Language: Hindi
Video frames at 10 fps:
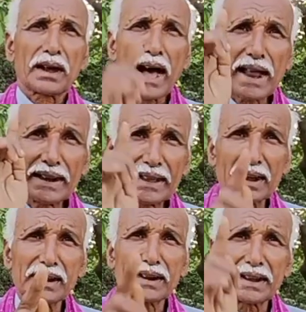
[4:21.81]
काले
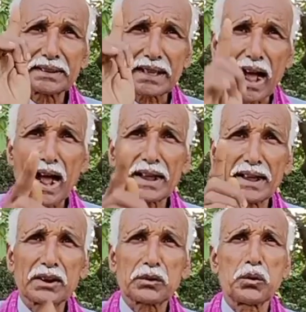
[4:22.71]
रंग के
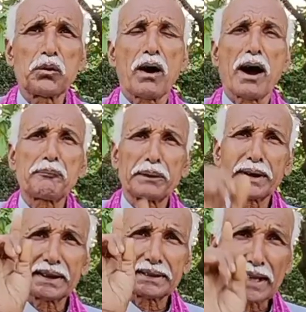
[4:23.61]
धागे को
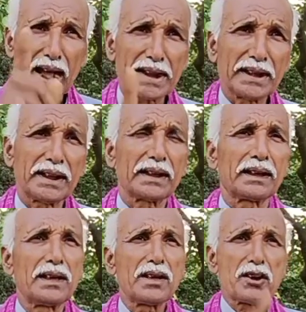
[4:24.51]
अपने दाहिने
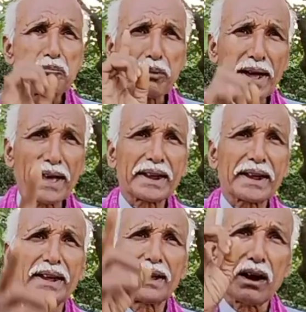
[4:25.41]
पैर
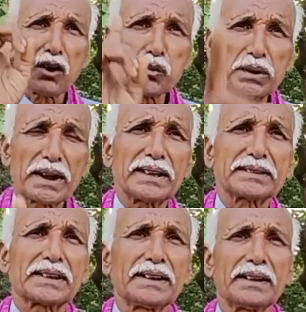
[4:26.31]
के
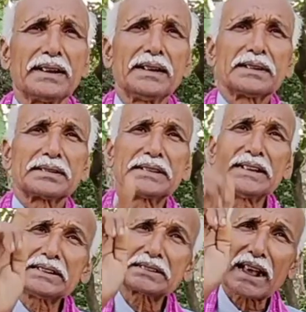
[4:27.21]
अंगूठे से
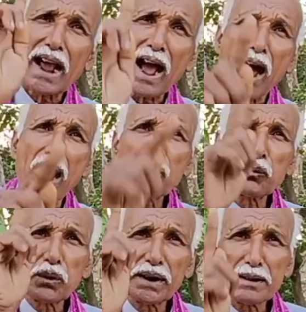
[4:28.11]
तीसरा
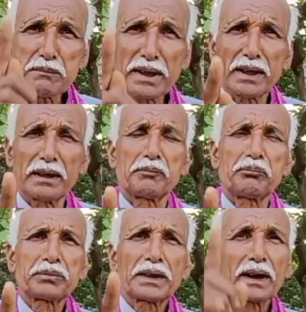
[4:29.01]
अंगुली में
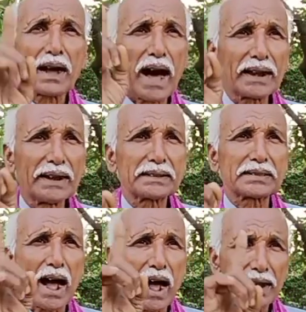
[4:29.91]
काले
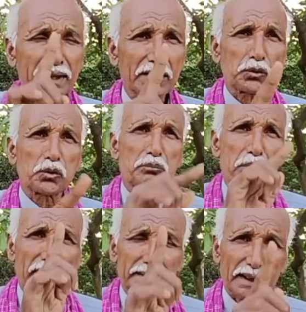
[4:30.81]
धागे को
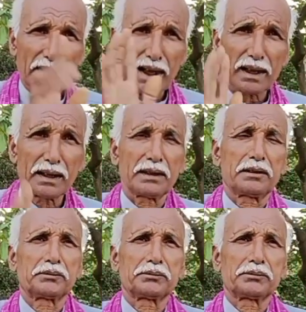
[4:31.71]
बांधना है